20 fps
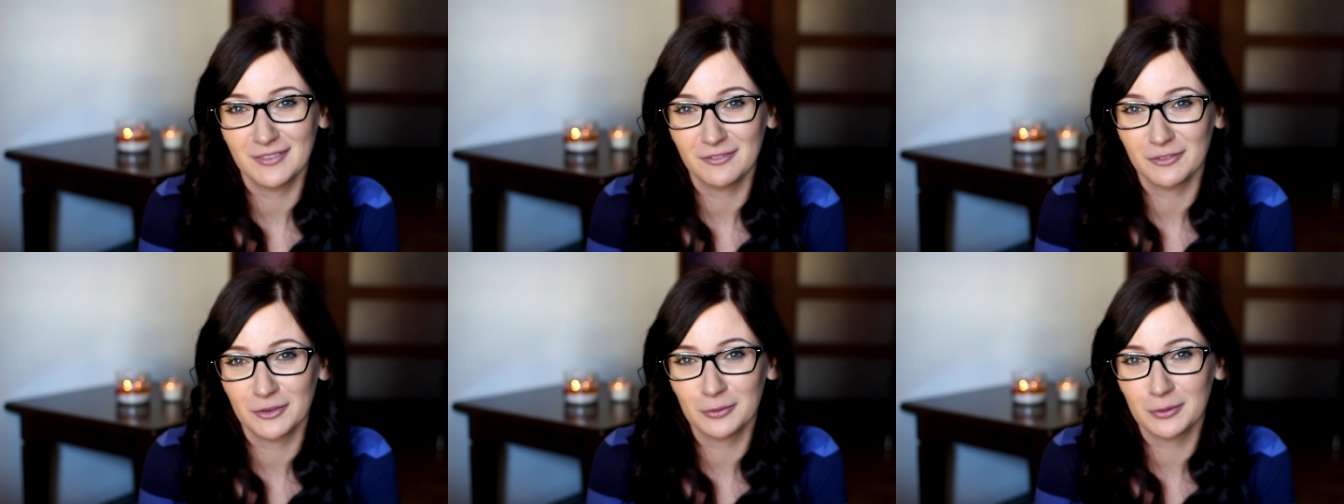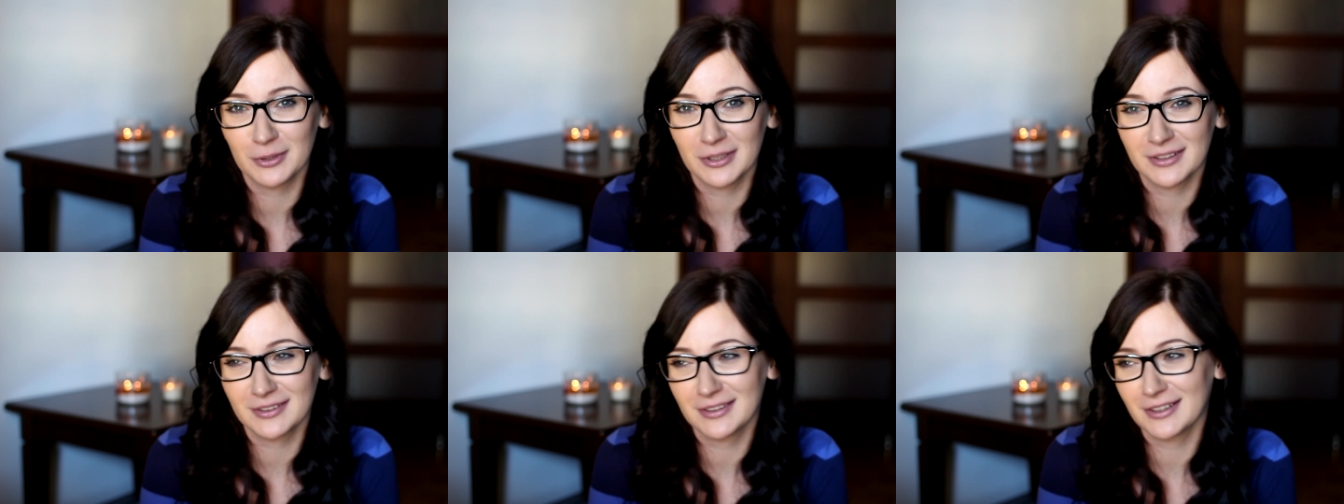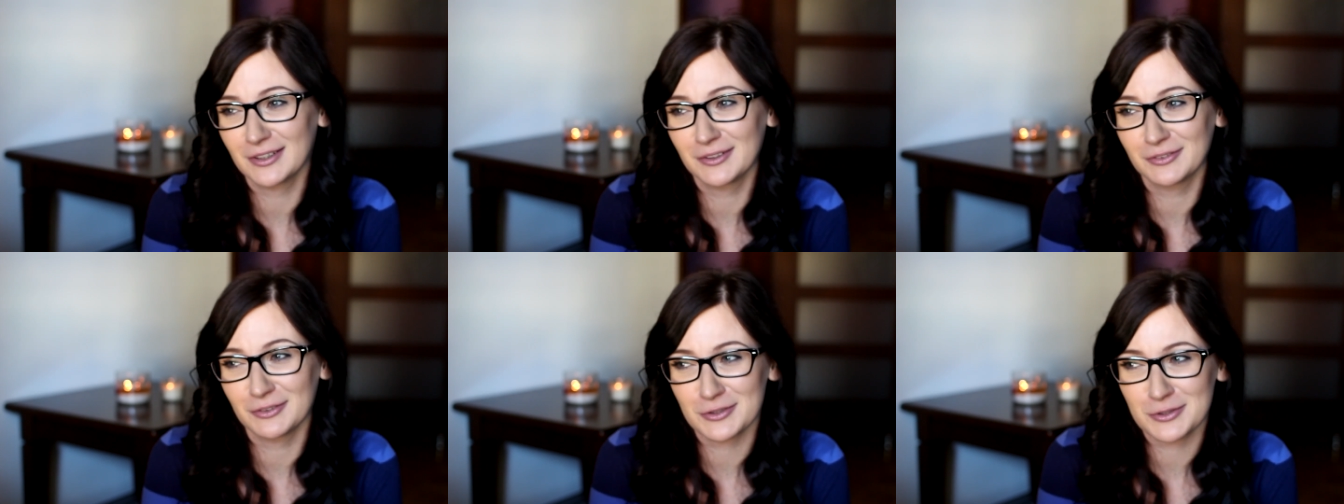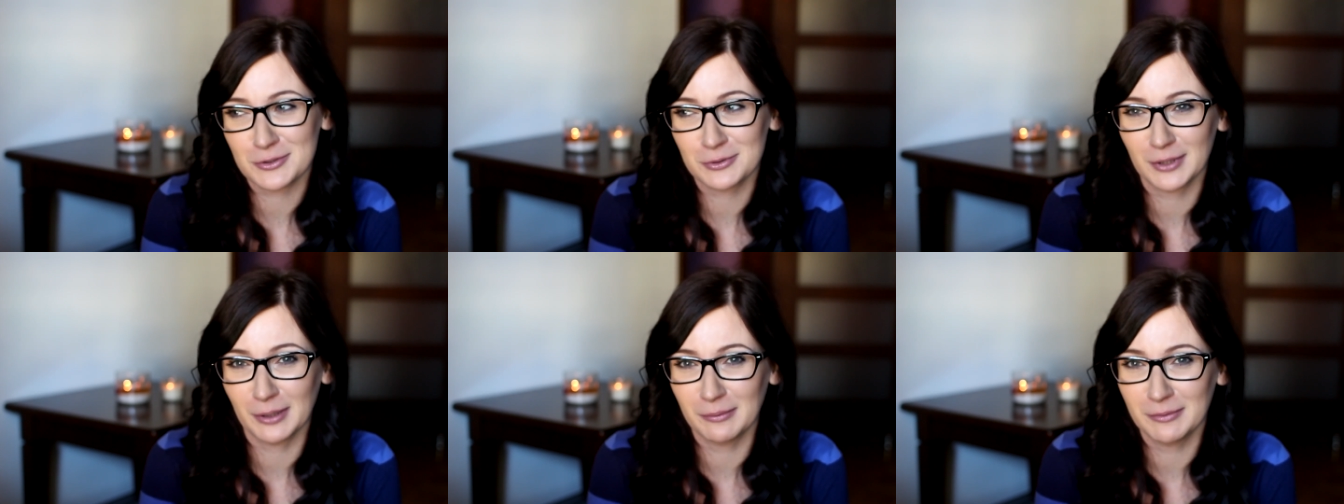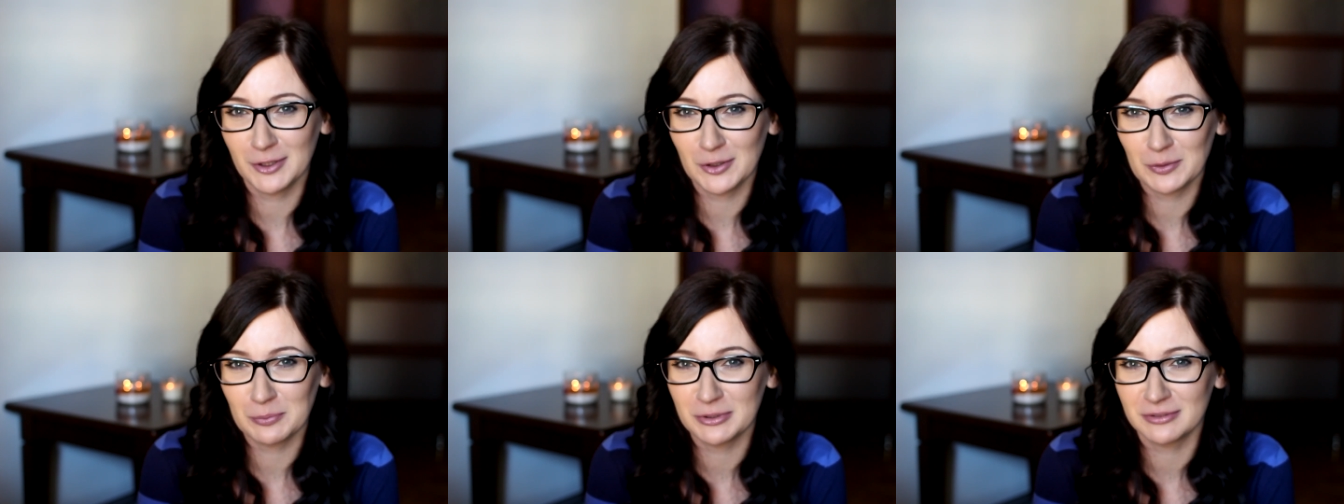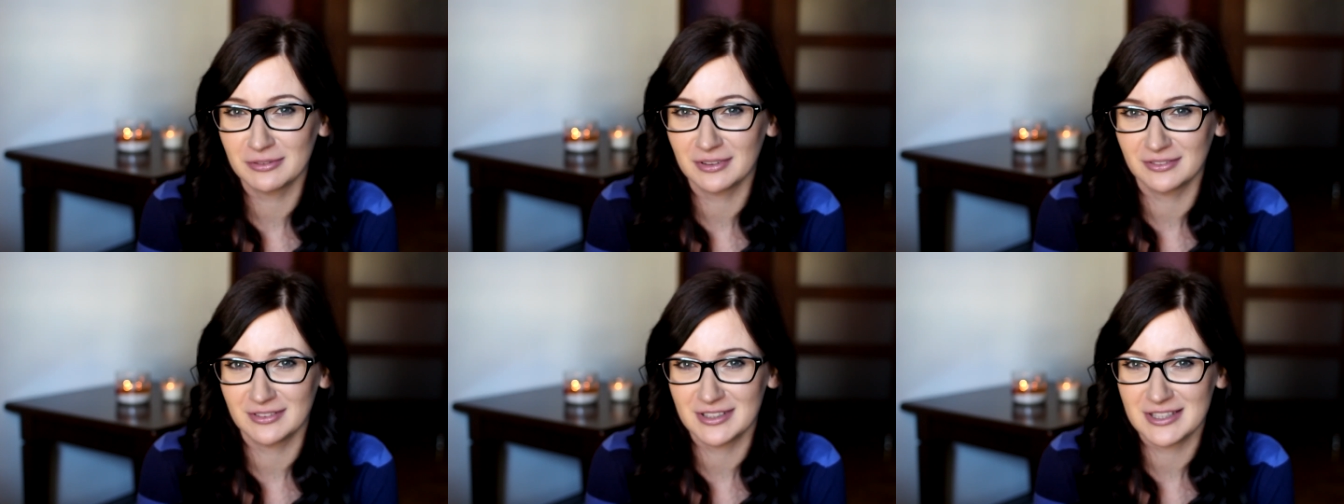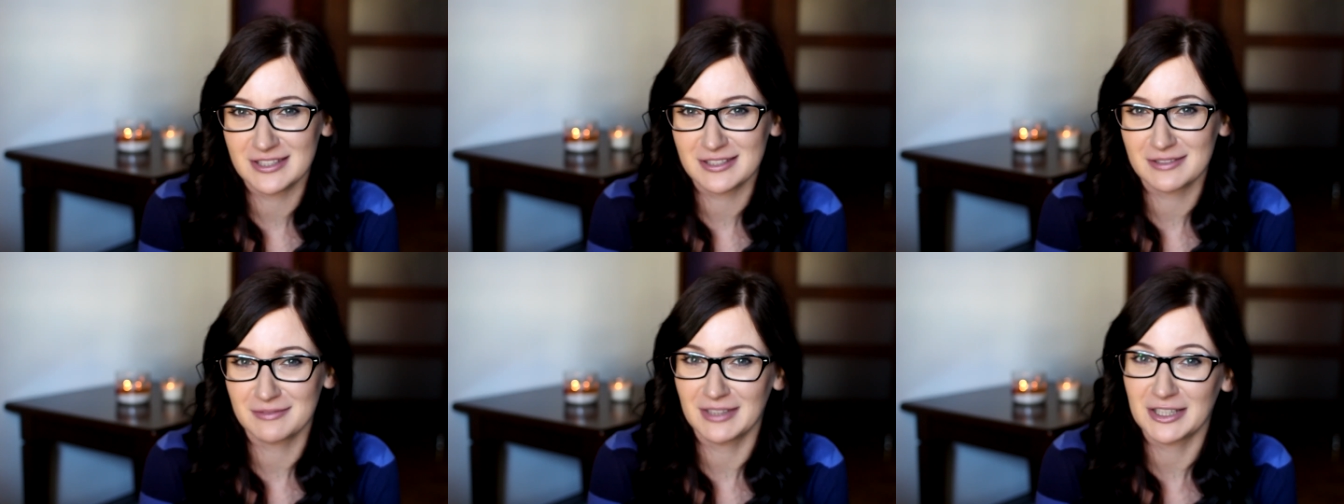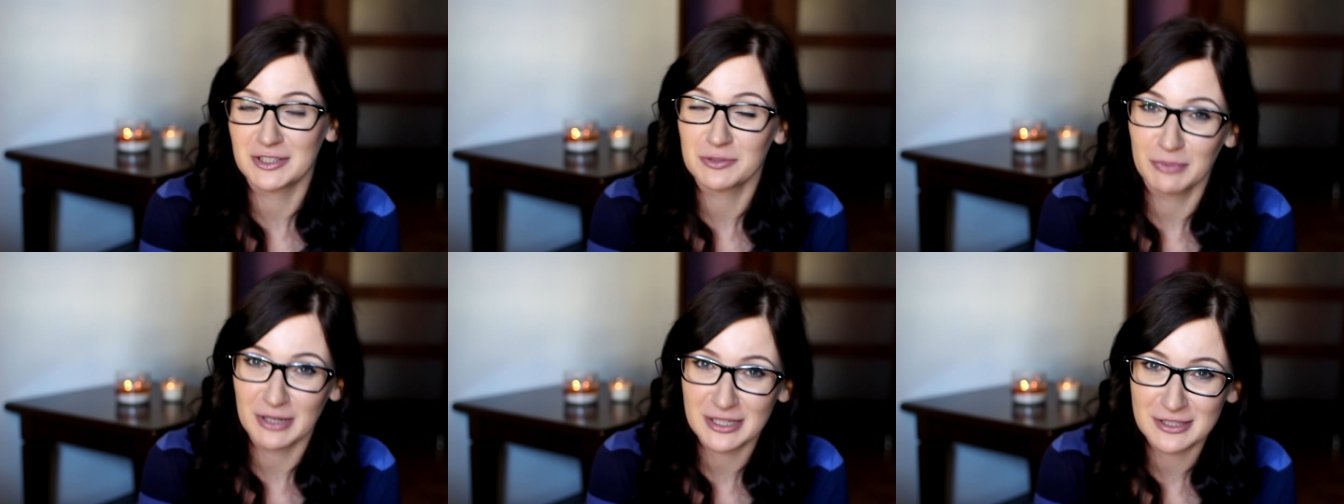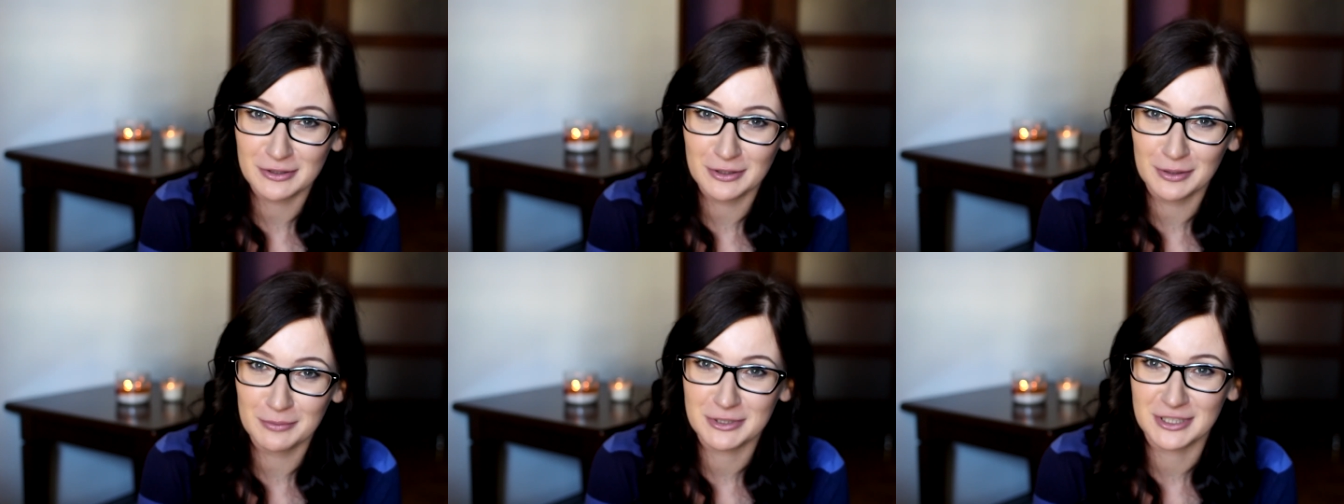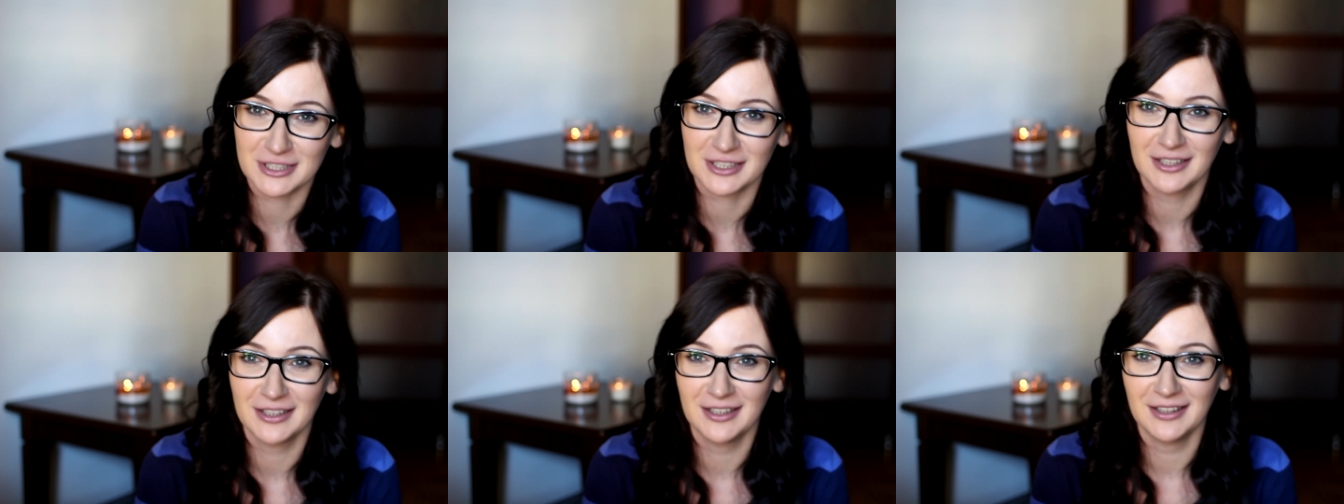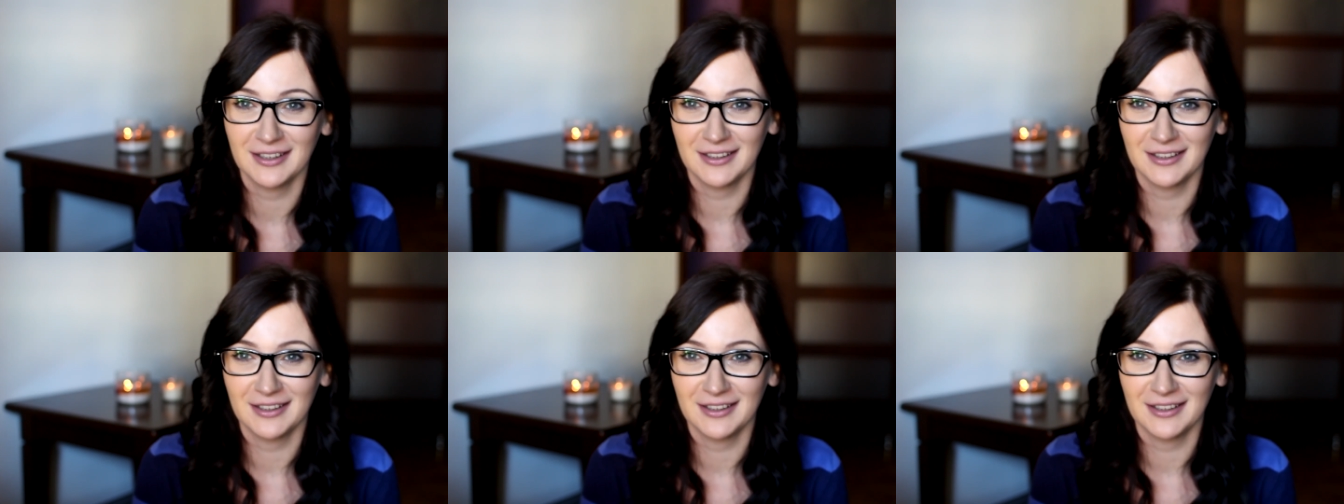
w ogóle tego wosku tam nie ubywa, więc znaczy bardzo dobrze.